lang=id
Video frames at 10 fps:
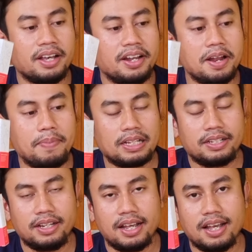Dan
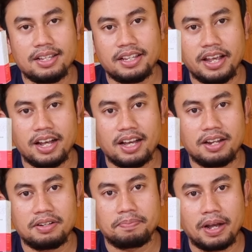pastinya saya
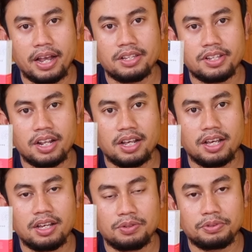akan pakai
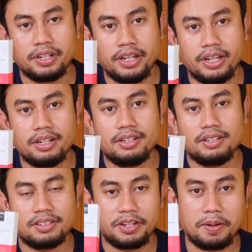secara
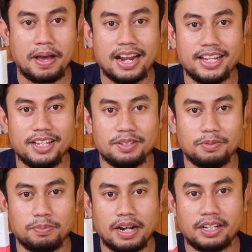rutin setiap hari
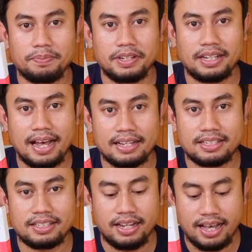sebelum
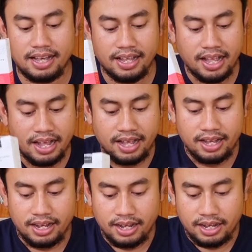beraktivitas ya.
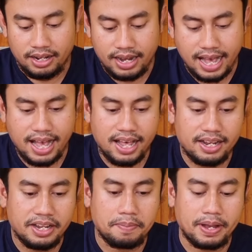
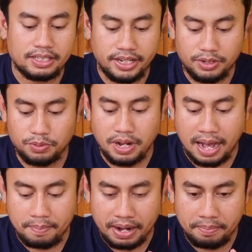Dan yang pasti ini
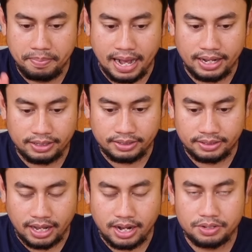sudah aman banget
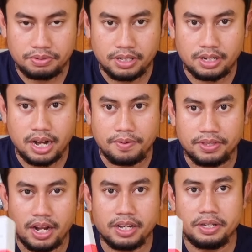karena sudah
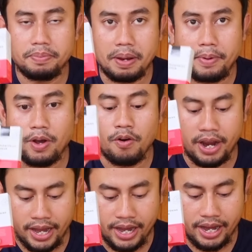terdaftar di
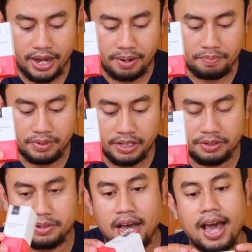BPOM
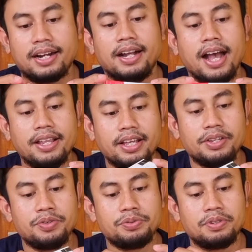gitu.
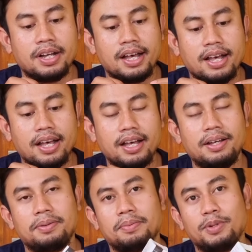Harganya juga
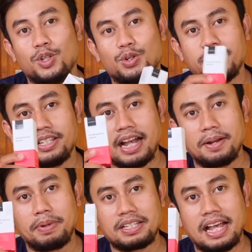menurut saya
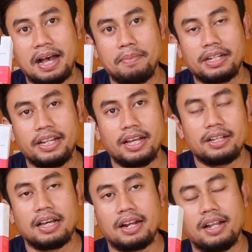sangat bersahabat
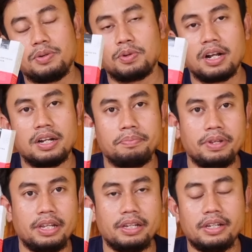ya karena kurang
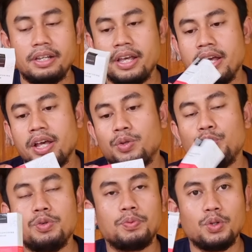lebih
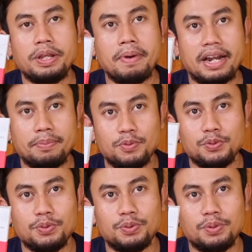
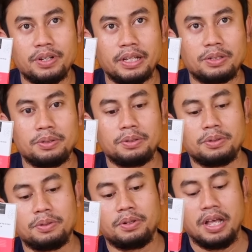75.000
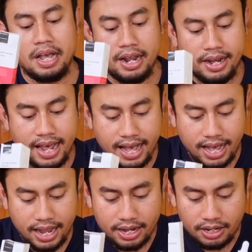gitu.
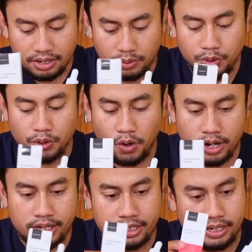Dan untuk
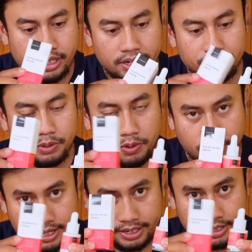order, untuk
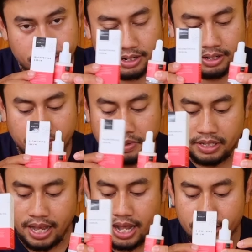order
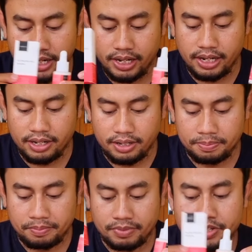bisa di
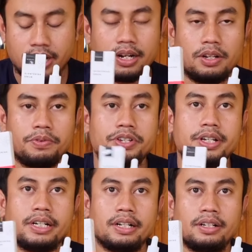Scarlet
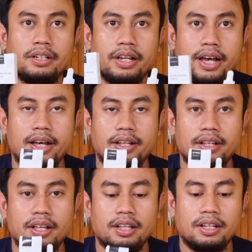Official ya.
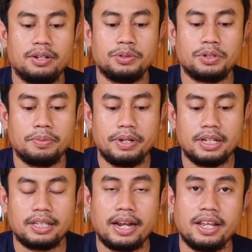Untuk
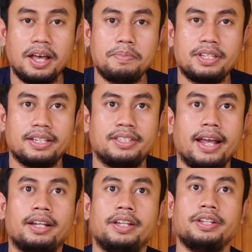lebih detailnya bisa
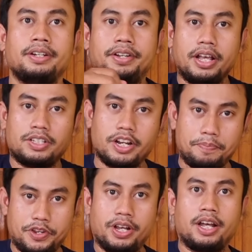cek di
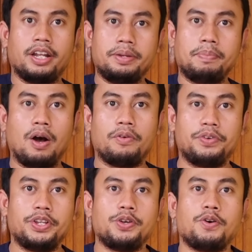deskripsi yang ada di bawah
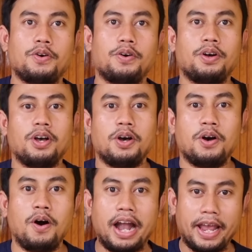video.
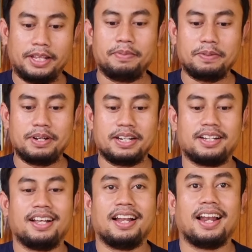Oke
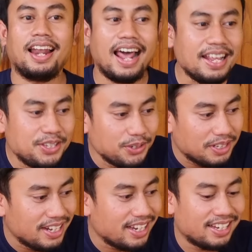teman-teman,
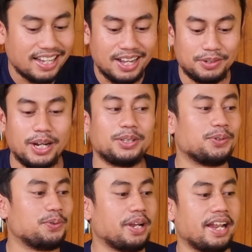lanjut nih ya udah
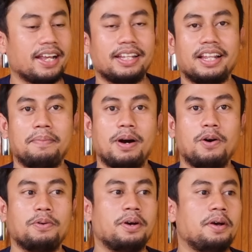ditungguin ya kita
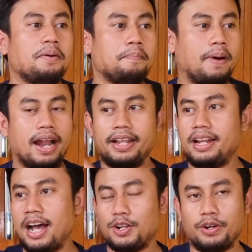mau
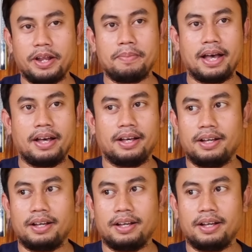panen aglonema.